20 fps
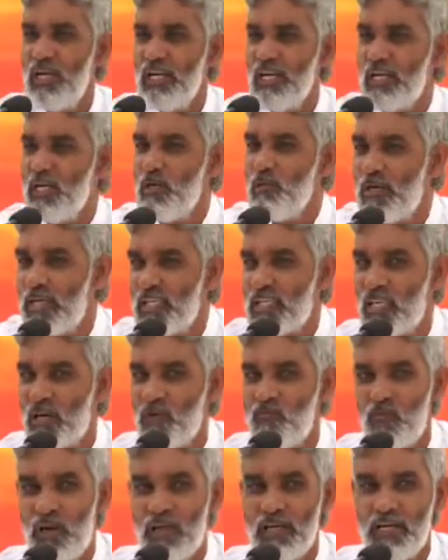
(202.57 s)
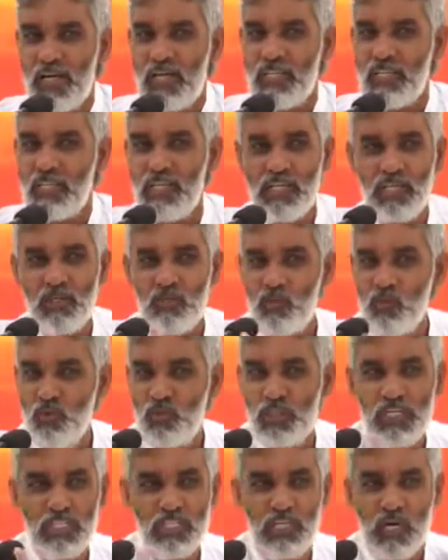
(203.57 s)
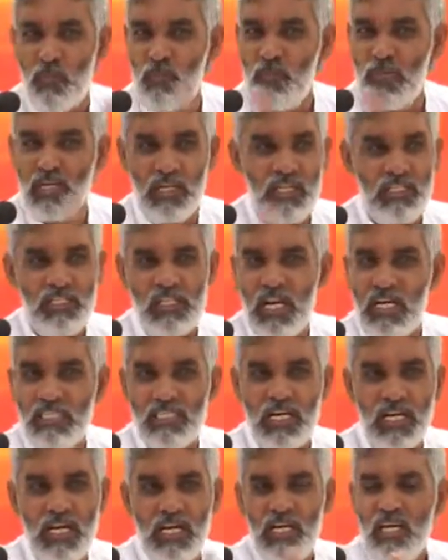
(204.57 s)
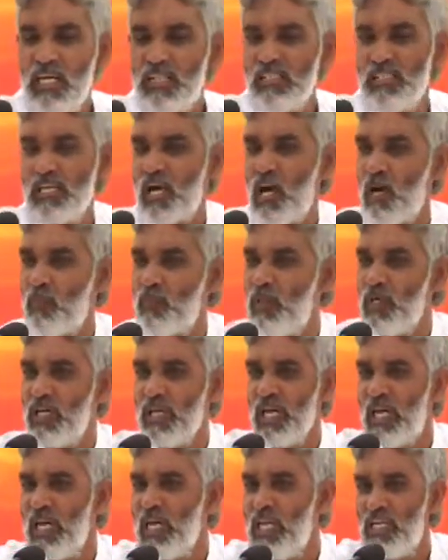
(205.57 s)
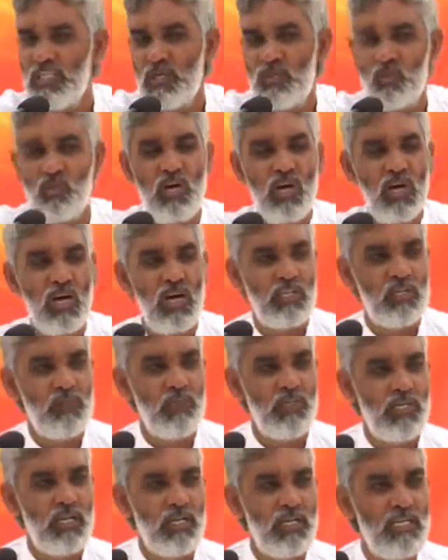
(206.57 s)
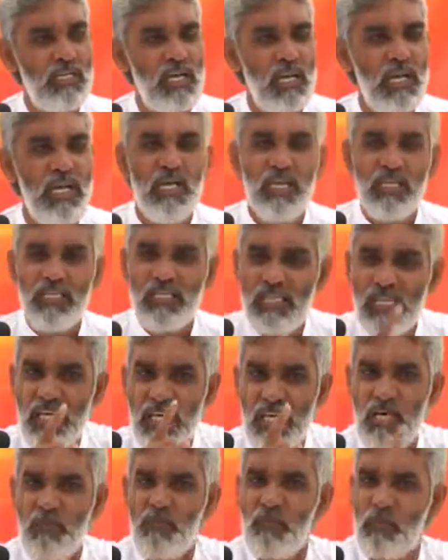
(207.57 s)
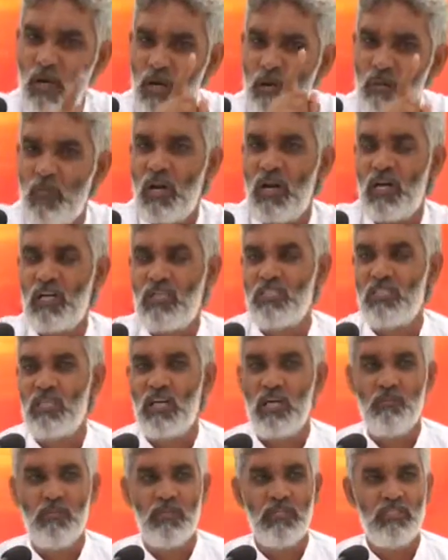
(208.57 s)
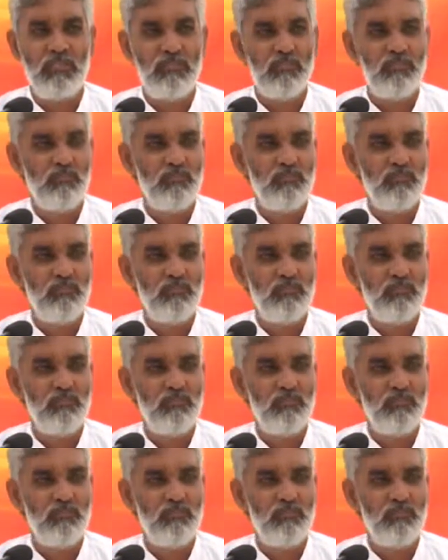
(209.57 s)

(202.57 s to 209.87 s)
लेकिन मेरे धर्म वाले कहते हैं कि दूसरे धर्म में नहीं चला जाना ये काफिर है ये खुदा का आदमी नहीं है ये परंपरागत धर्म है